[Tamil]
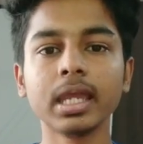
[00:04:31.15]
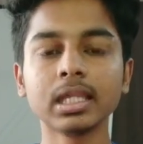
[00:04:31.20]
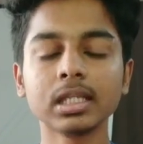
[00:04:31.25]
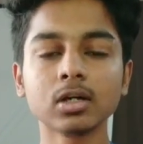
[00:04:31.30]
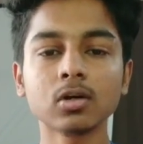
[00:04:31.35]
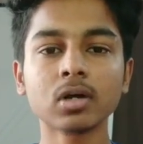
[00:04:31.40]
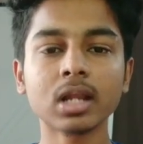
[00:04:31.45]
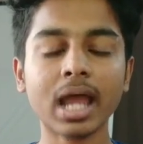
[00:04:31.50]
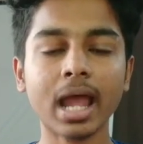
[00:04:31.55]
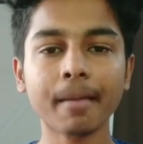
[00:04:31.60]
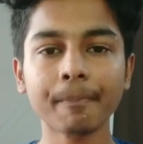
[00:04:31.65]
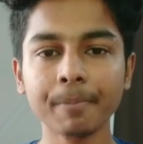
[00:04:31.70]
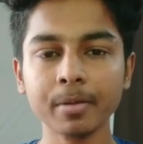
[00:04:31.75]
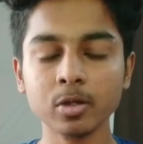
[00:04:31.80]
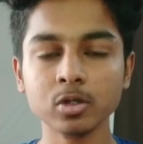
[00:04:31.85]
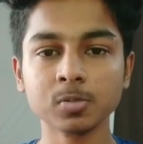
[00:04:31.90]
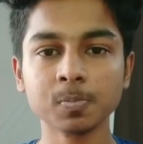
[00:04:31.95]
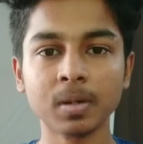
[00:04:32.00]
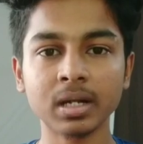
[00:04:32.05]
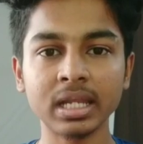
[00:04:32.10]
ஏதோ ஒரு ஆப்பை
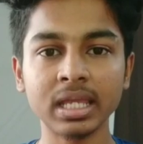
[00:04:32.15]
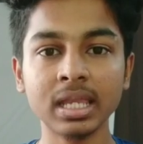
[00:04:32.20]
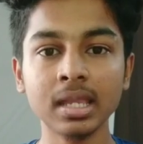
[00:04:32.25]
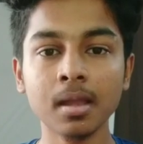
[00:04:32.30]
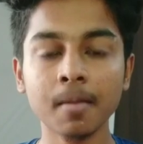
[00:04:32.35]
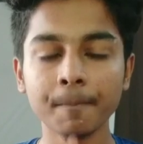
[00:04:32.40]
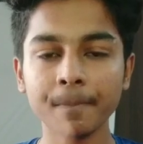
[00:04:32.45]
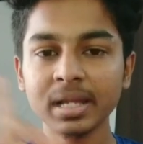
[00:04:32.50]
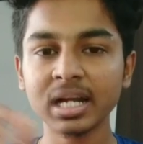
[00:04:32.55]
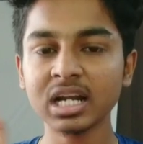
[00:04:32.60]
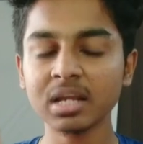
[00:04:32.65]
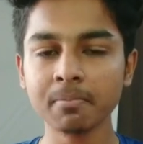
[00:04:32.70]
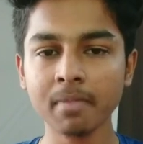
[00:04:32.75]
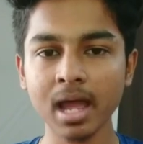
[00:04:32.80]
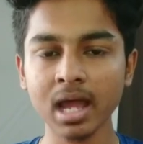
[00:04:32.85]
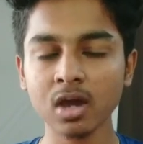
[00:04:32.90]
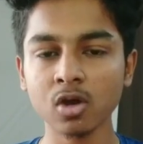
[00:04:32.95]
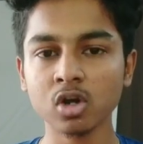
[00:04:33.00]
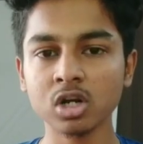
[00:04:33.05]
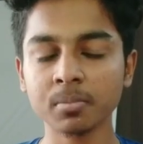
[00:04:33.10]
யூஸ் பண்ணி பின்னாடி
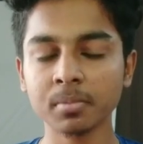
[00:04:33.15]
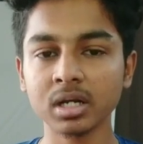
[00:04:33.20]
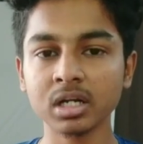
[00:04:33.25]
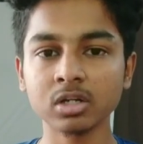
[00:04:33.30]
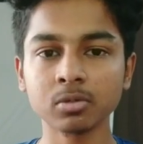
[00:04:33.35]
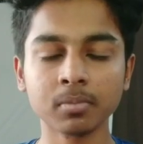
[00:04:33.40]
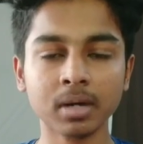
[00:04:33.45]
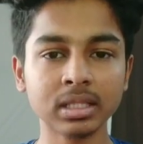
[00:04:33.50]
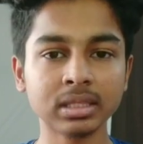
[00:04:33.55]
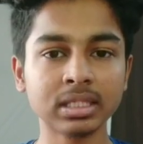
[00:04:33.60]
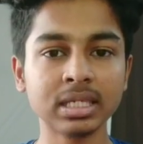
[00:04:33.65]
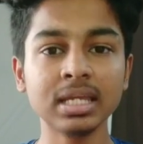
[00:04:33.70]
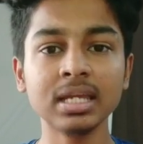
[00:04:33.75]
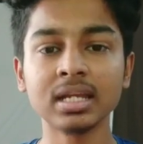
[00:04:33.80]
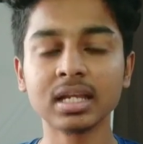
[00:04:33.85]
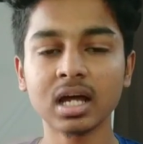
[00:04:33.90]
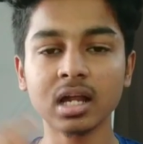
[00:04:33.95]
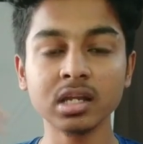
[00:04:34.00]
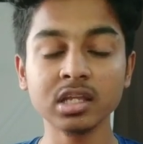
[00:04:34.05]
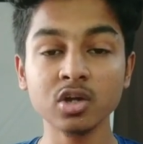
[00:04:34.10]
பேக்ரவுண்டை மட்டும் மாற்றி
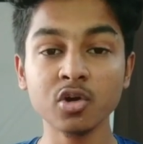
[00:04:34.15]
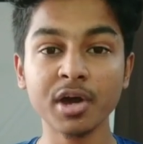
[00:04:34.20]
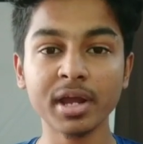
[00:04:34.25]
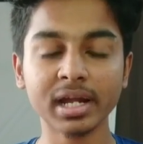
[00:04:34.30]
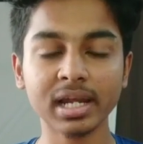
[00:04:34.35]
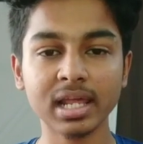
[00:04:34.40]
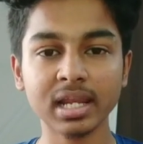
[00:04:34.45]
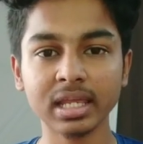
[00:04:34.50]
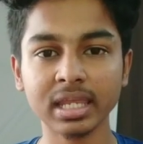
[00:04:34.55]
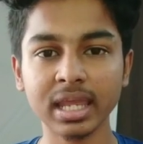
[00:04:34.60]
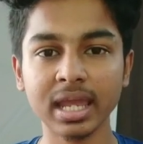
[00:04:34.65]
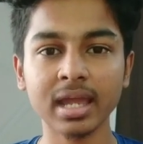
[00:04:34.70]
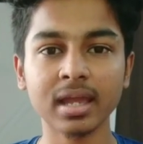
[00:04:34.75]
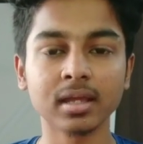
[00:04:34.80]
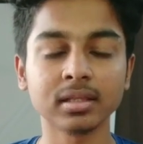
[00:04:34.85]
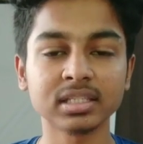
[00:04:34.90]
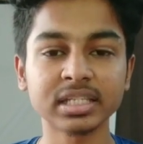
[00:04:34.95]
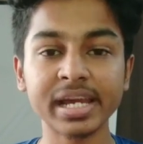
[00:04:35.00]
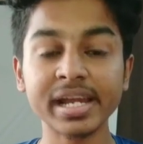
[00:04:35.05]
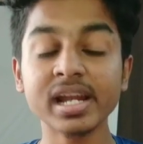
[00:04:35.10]
நான் நியூயார்க்கில் இருக்கேன்
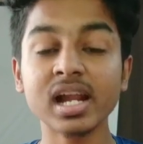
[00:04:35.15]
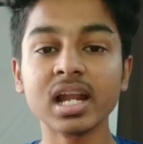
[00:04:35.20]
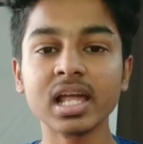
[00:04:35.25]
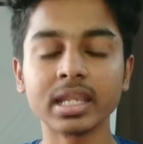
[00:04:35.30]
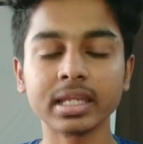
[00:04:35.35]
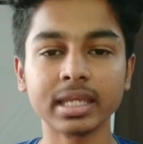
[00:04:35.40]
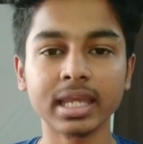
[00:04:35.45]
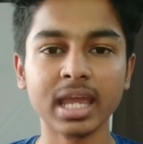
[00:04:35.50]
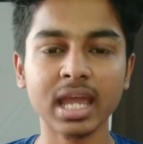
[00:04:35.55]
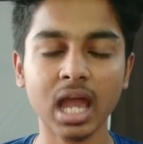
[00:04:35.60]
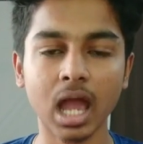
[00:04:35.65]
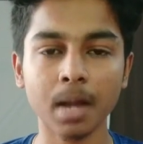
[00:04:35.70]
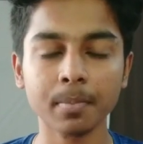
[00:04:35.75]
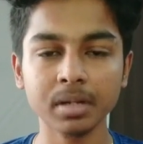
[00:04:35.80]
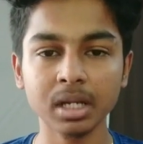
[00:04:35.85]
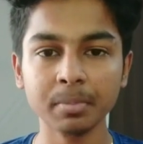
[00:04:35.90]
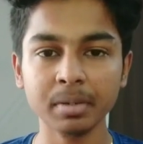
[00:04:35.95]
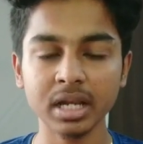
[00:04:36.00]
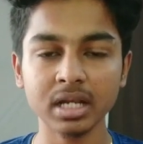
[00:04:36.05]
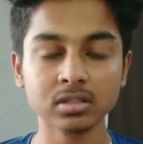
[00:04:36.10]
சைனாவில் இருக்கேன்
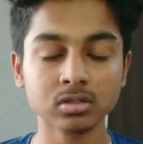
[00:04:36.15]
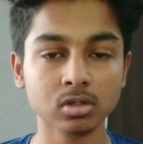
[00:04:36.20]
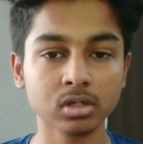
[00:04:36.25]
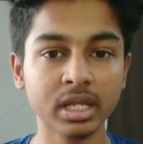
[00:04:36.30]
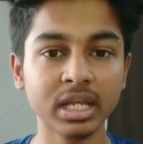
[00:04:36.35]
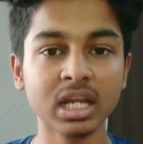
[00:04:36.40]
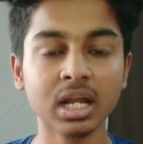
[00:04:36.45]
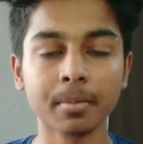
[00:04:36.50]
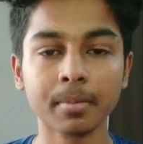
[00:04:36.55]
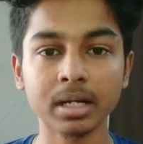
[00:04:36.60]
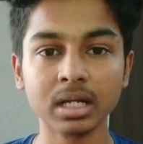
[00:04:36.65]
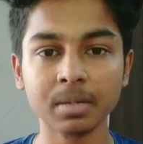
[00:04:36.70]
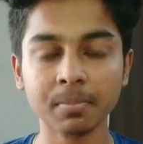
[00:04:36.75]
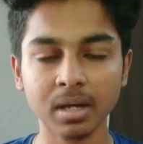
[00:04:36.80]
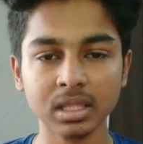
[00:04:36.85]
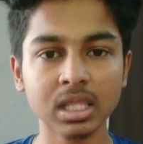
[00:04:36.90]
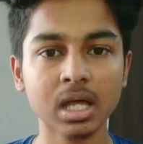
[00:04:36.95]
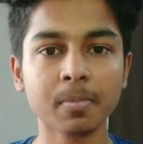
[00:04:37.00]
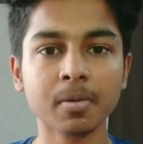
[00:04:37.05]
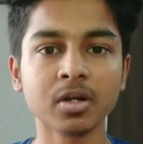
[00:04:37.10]
அப்படி இப்படின்னு சொல்லி நம்மகிட்ட
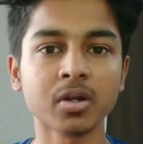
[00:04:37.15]
பந்தா